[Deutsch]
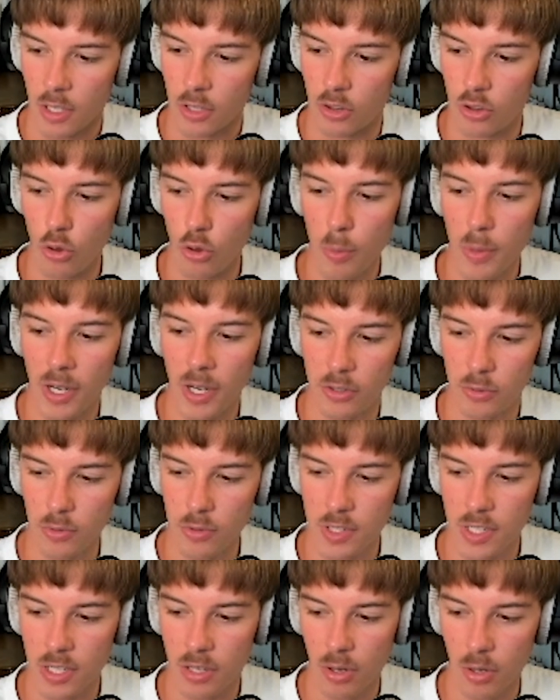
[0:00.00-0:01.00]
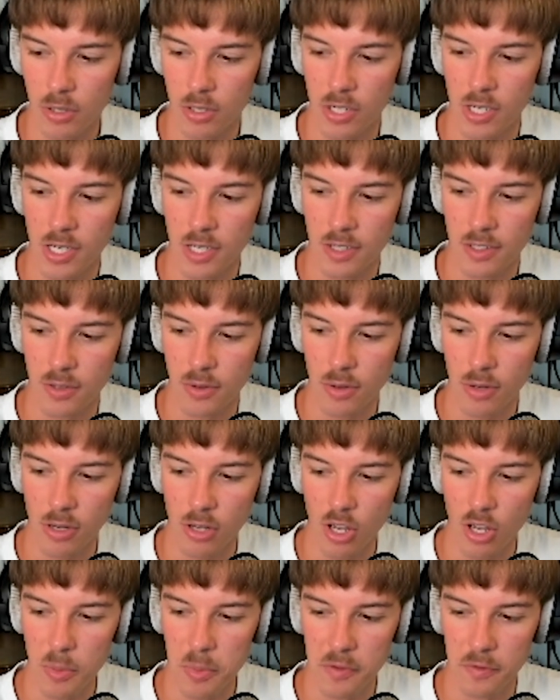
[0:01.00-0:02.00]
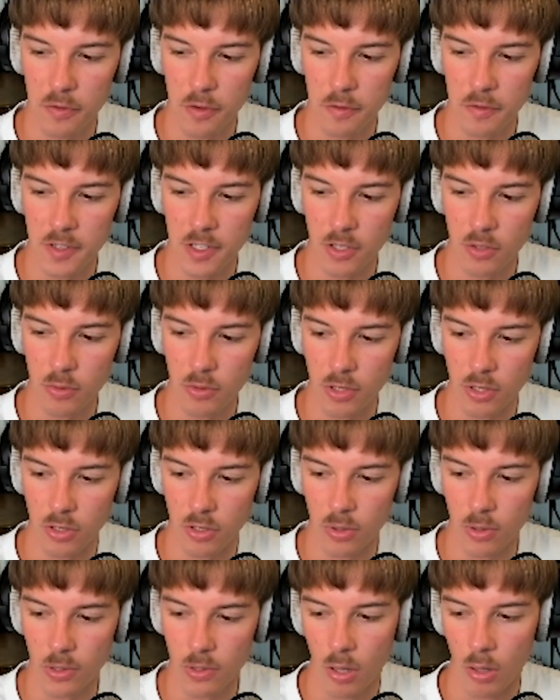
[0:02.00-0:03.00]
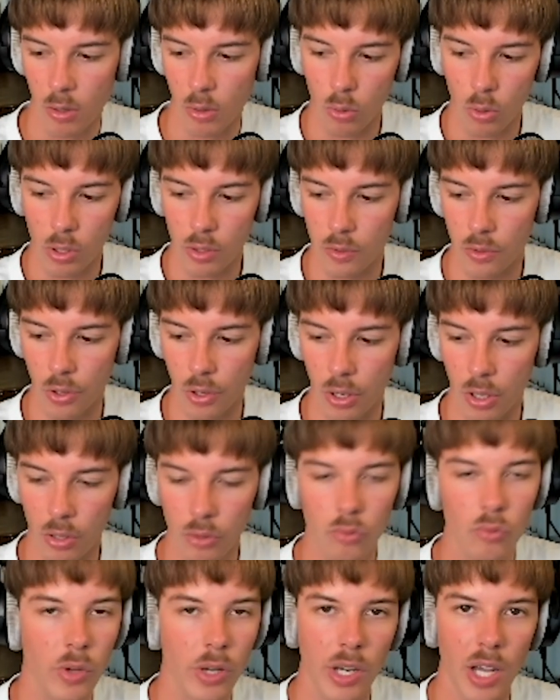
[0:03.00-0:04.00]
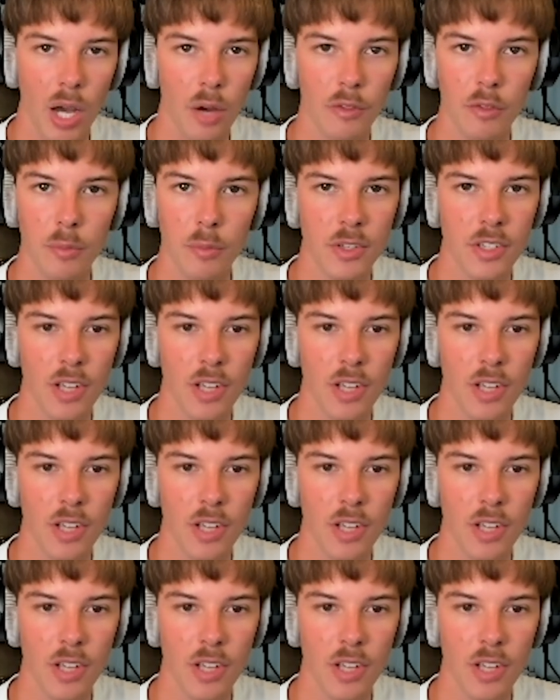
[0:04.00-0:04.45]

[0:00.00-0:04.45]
Die Nummer 1000 kostet in Zürich über 50.000 Stutz. Ja gut, äh, dann kaufen wir es